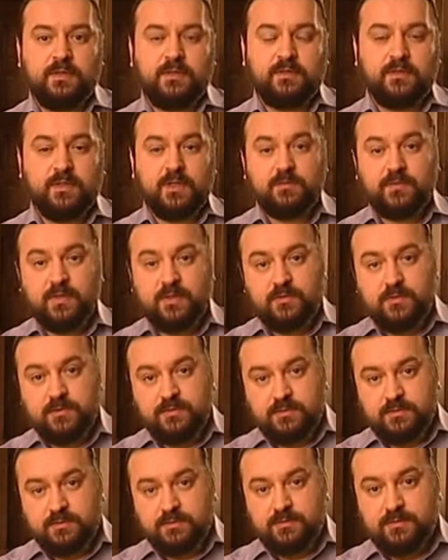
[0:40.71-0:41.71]

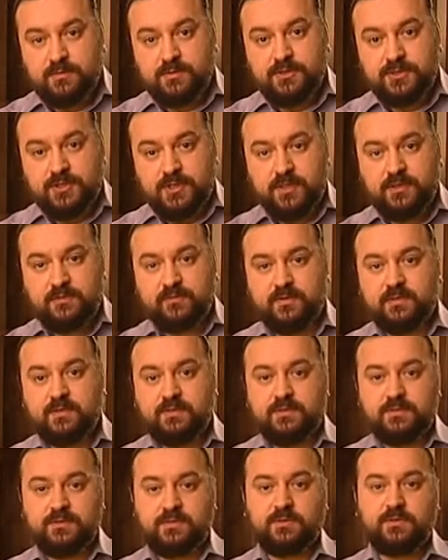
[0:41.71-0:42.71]
Наоборот, жертвы
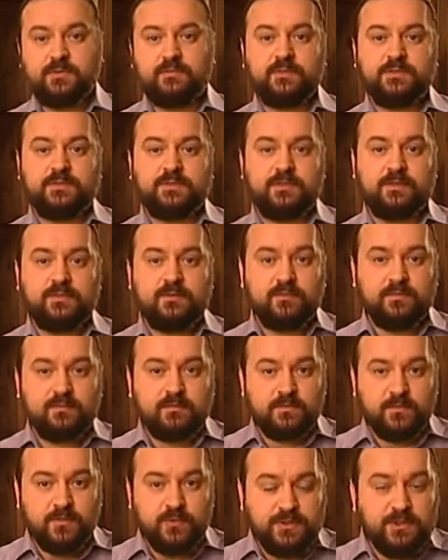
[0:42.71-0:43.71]
становятся
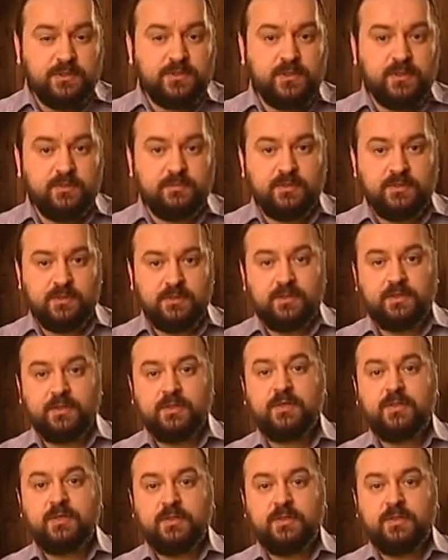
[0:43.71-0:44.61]
мучителями и